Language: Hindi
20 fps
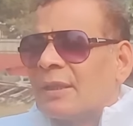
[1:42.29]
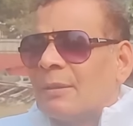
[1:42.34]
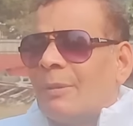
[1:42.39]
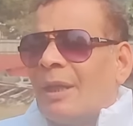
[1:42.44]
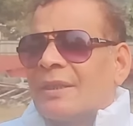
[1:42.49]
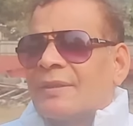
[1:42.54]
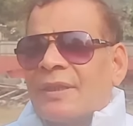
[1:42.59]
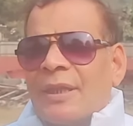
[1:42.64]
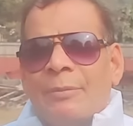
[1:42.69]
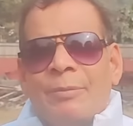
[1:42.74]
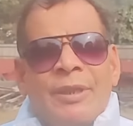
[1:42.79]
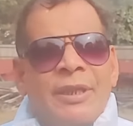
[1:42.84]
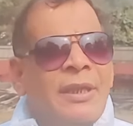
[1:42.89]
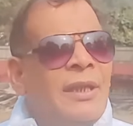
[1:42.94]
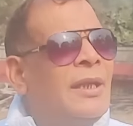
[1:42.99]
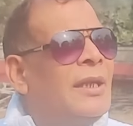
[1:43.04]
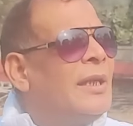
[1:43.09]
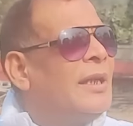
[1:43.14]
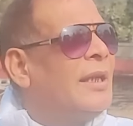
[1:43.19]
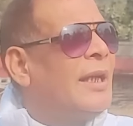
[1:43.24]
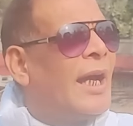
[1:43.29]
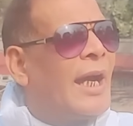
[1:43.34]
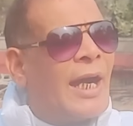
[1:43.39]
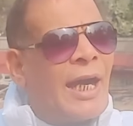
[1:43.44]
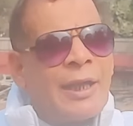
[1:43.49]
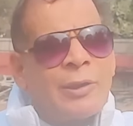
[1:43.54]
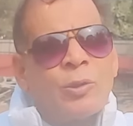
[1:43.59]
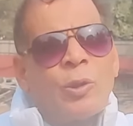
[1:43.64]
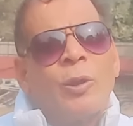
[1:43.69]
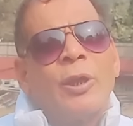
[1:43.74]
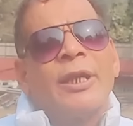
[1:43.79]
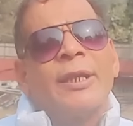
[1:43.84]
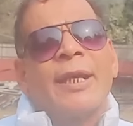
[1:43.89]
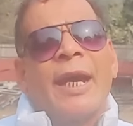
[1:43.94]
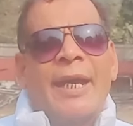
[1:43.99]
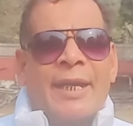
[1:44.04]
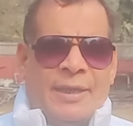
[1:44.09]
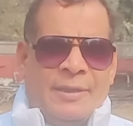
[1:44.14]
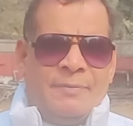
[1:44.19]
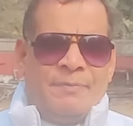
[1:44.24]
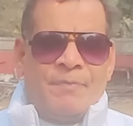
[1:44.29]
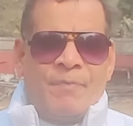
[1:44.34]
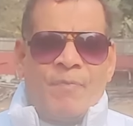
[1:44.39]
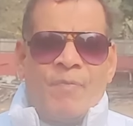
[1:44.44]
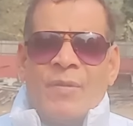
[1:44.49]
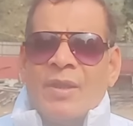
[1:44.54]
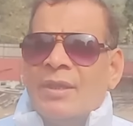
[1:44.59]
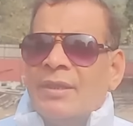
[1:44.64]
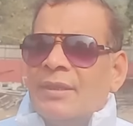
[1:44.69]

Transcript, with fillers: या समाज सेवी या आंदोलनकारी